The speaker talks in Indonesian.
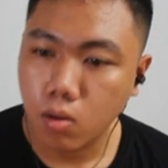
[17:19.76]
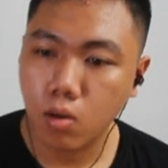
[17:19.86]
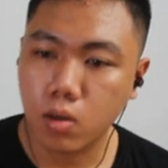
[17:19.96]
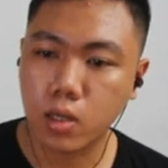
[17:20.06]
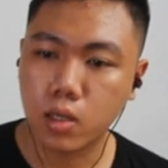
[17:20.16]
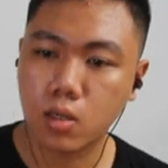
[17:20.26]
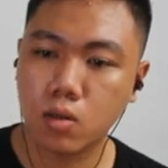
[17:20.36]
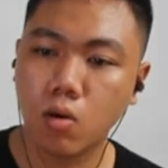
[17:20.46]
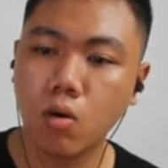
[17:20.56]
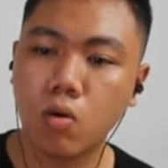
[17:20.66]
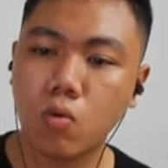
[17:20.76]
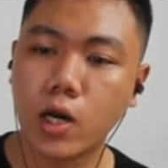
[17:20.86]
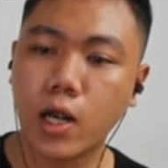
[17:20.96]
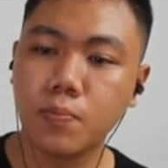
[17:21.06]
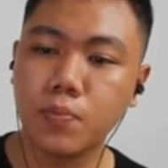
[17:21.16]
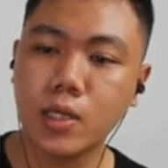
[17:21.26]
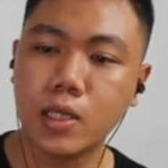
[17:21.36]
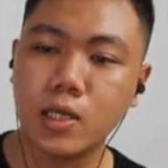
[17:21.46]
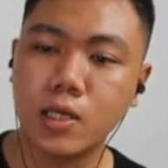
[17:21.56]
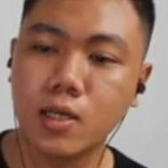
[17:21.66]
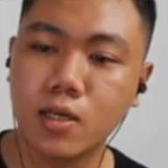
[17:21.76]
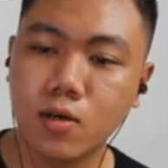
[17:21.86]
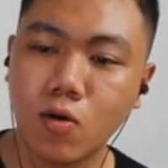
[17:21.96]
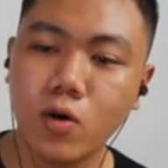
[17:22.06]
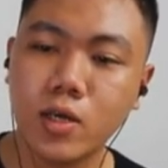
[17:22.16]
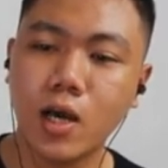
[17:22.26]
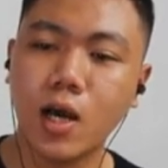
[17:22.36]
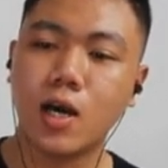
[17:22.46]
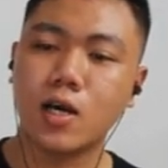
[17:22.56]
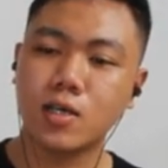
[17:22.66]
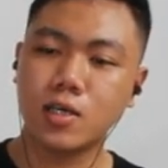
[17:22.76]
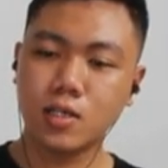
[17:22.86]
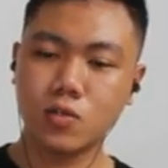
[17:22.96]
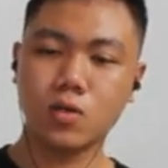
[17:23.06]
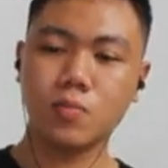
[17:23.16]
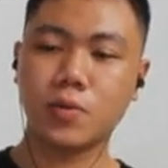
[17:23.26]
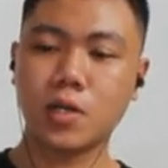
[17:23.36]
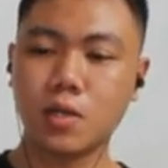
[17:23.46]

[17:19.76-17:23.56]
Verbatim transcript: Oke. Okay. Oh, keluar api. Oh iya, ini juga pernah